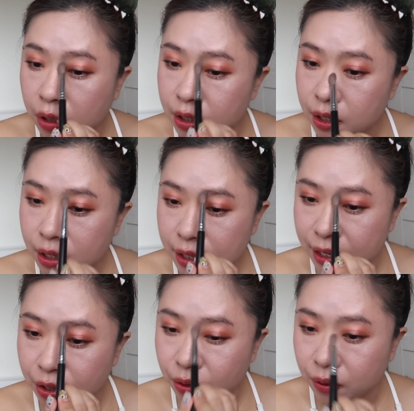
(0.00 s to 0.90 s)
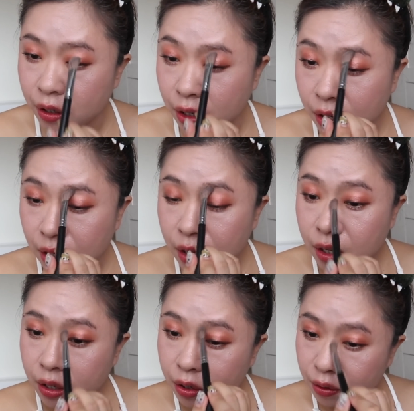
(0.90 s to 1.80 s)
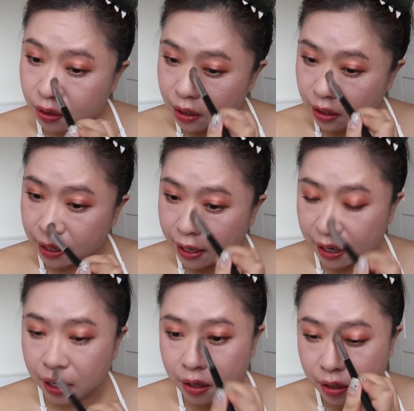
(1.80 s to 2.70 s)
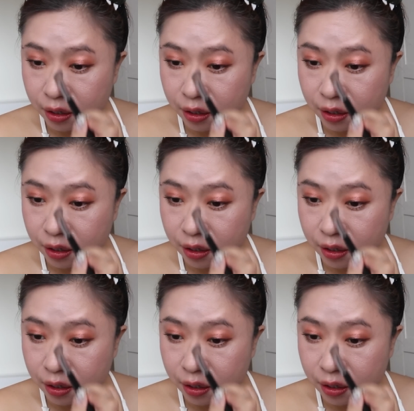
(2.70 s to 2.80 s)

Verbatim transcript: 这应该经用了用几年啊？